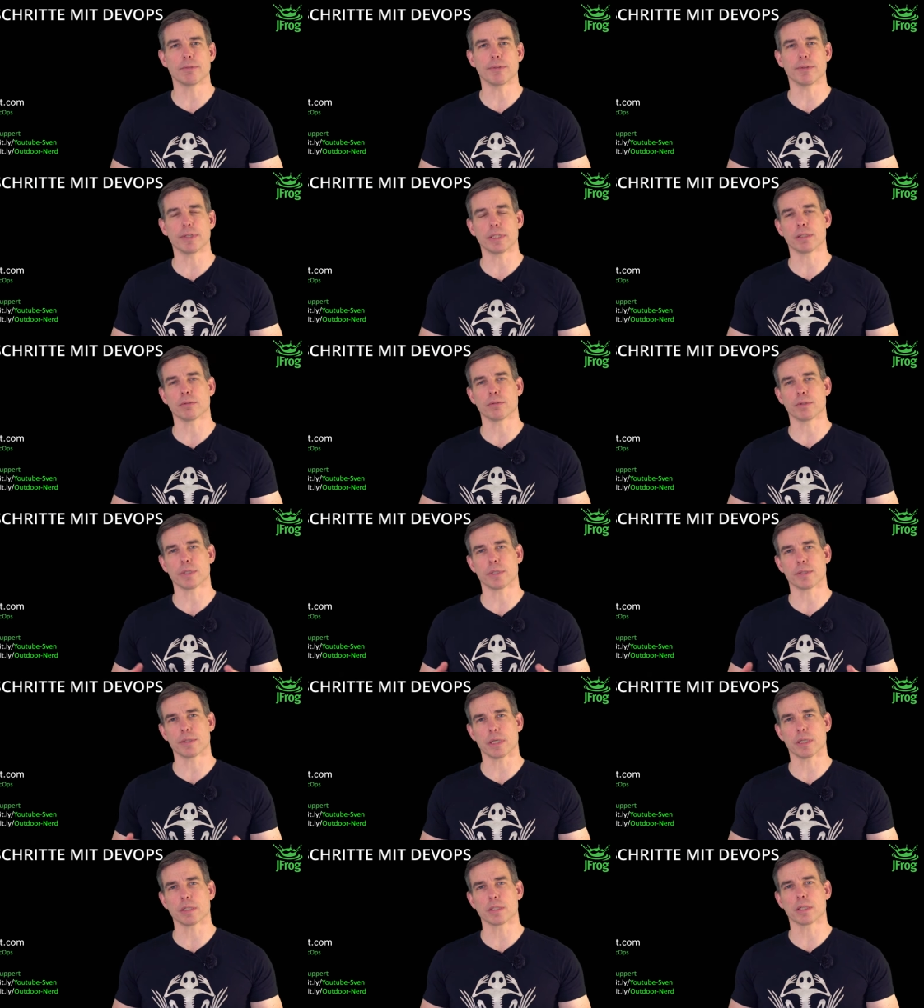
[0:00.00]
Wir werden uns
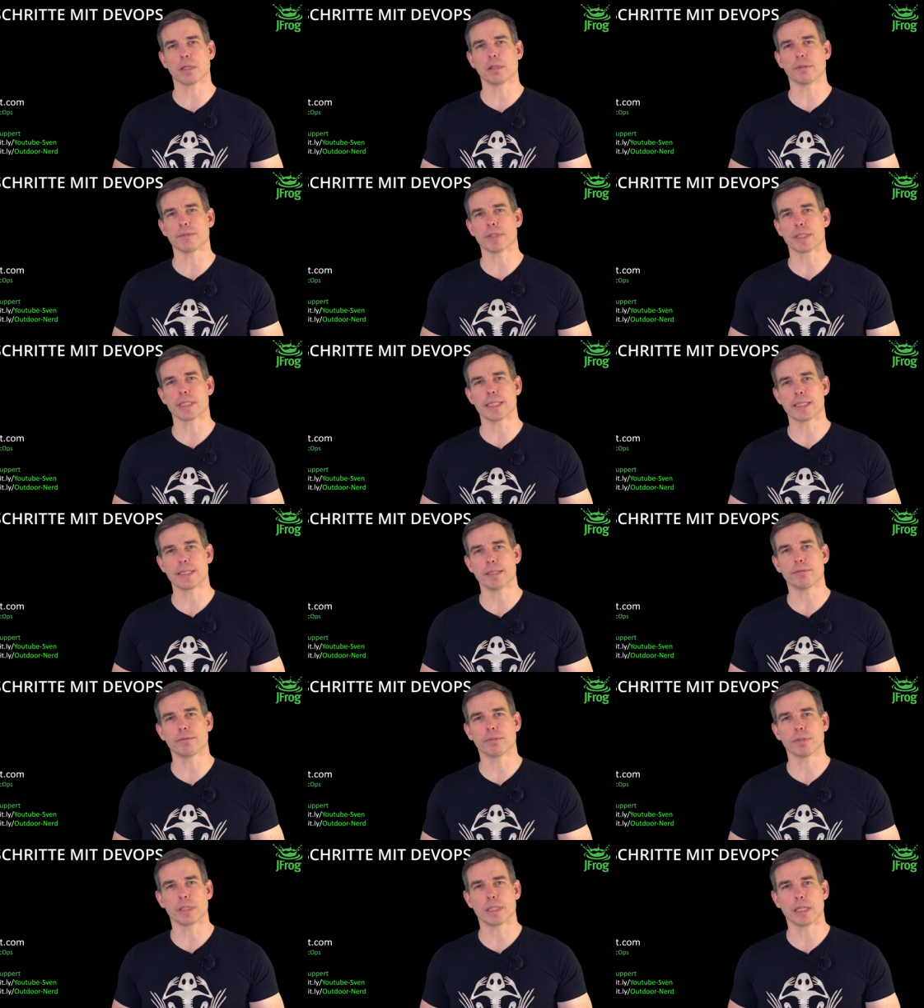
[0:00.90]
also anschauen, was der
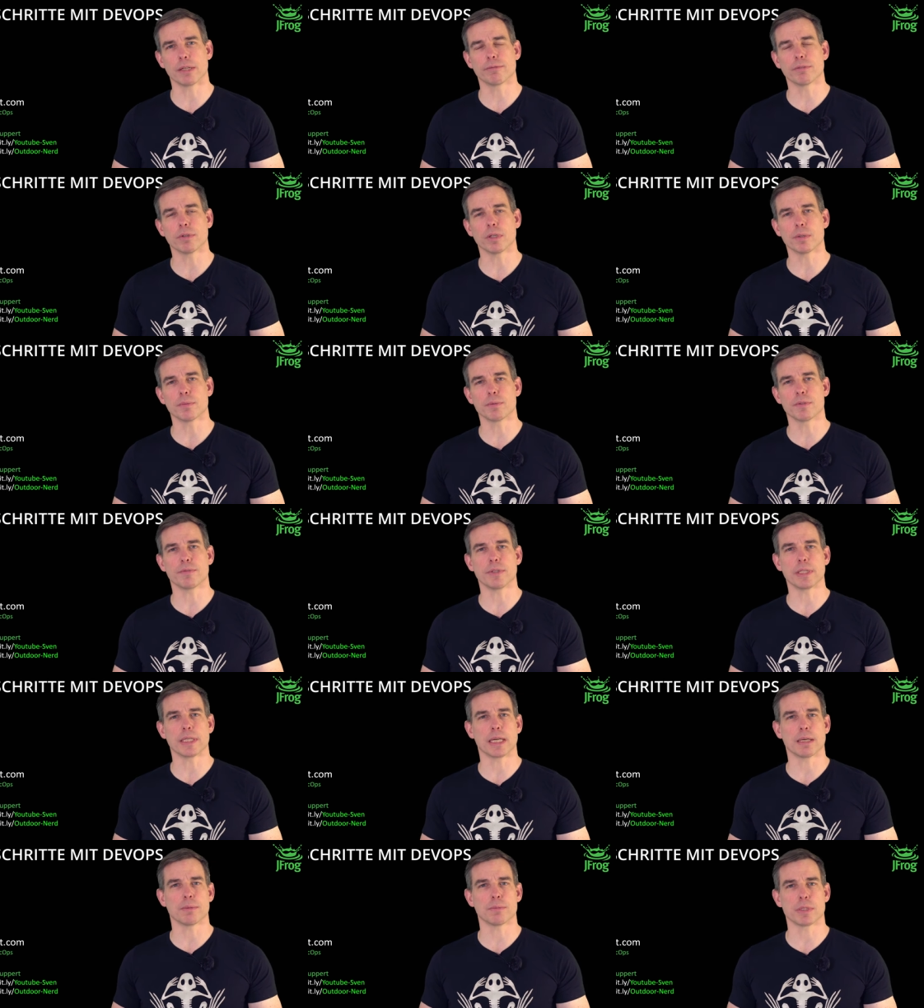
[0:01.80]
Sinn von DevOps, wie
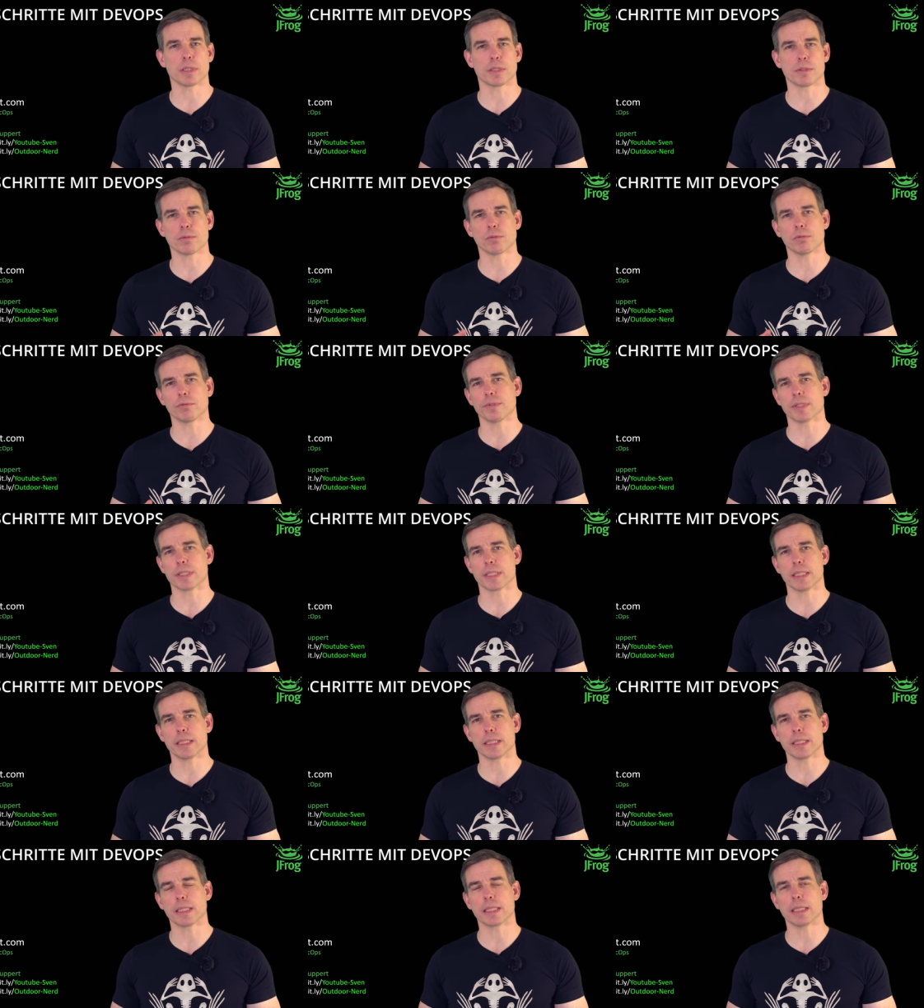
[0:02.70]
kam es dazu, was
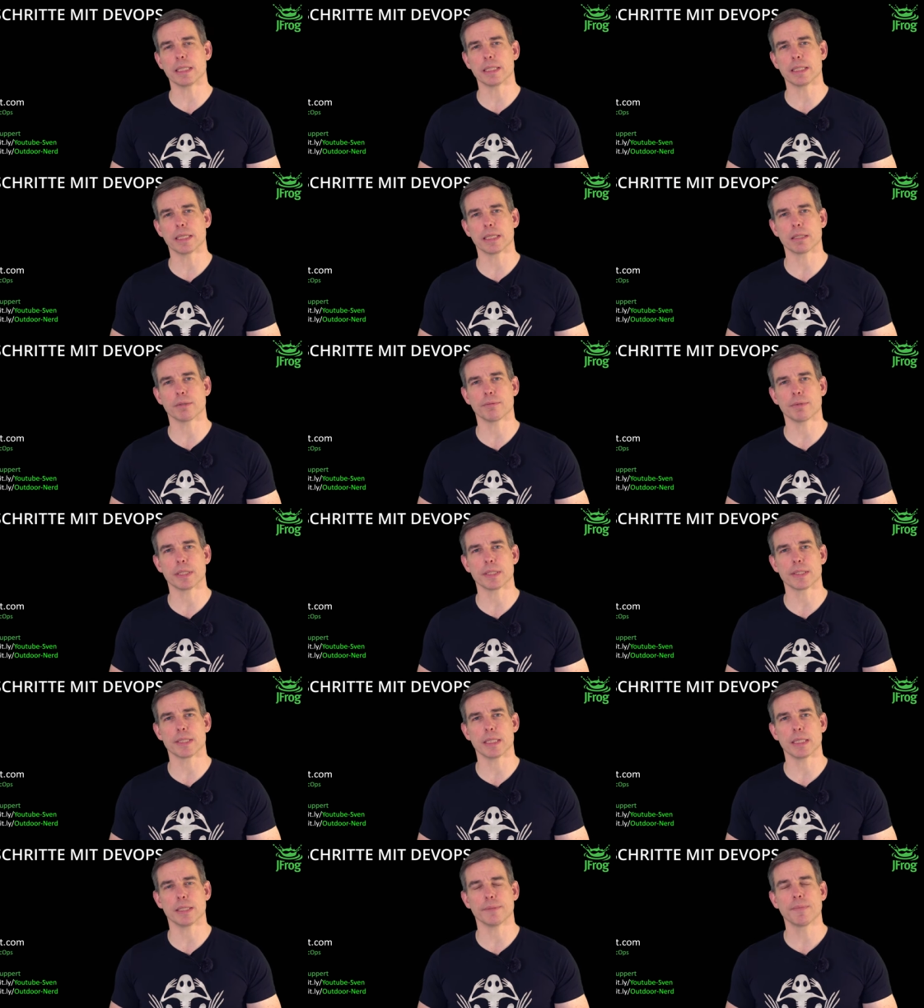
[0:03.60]
sind die Key Takeaways
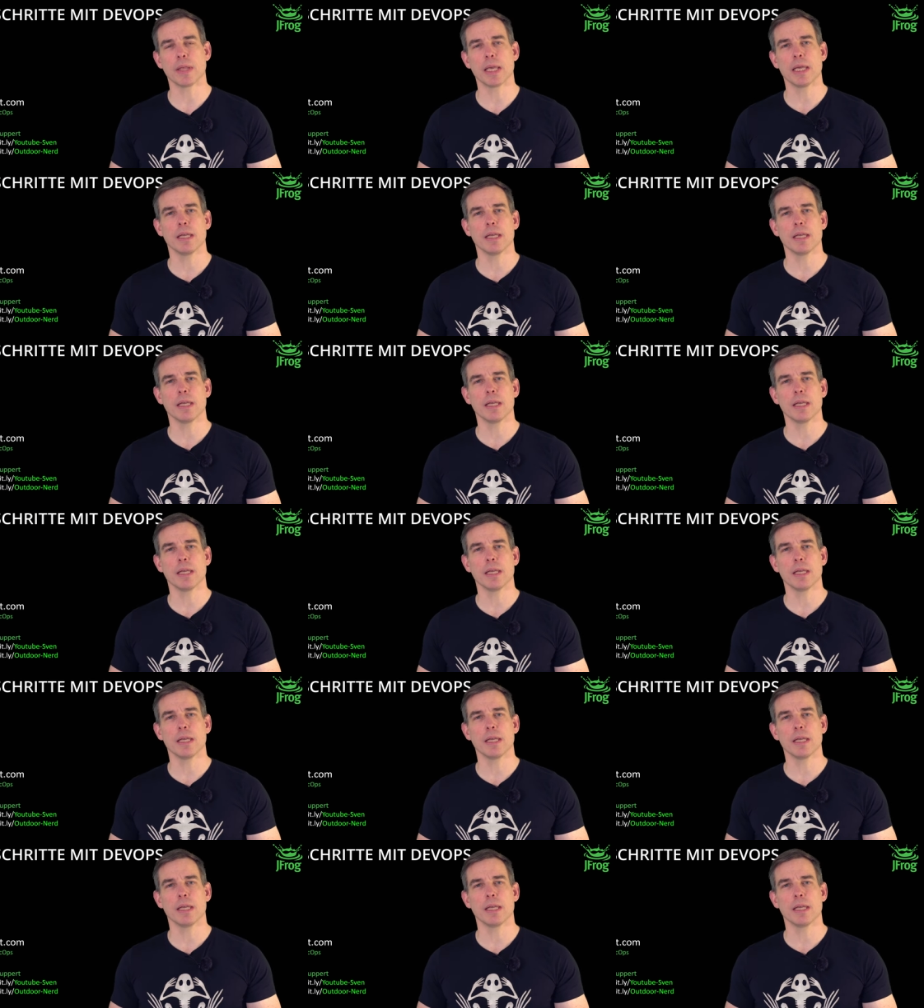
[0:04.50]
hier,